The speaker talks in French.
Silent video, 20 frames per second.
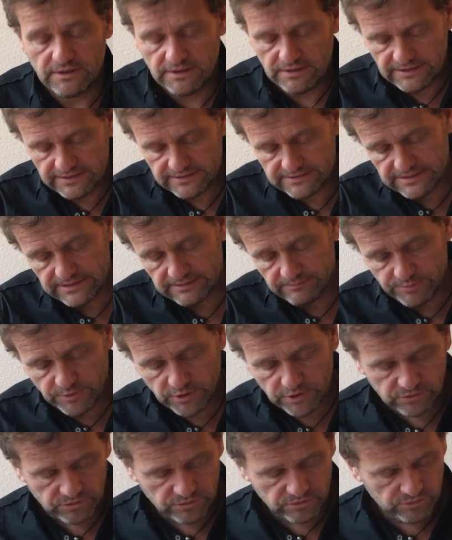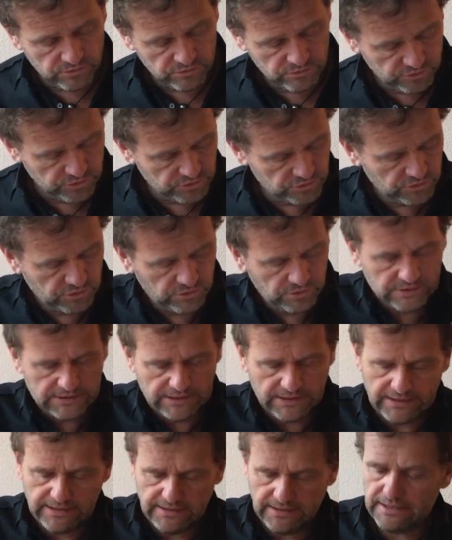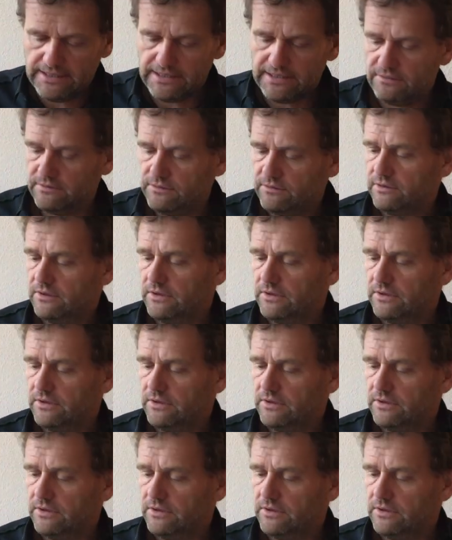Et cette porte du sud, tiens, elle est là,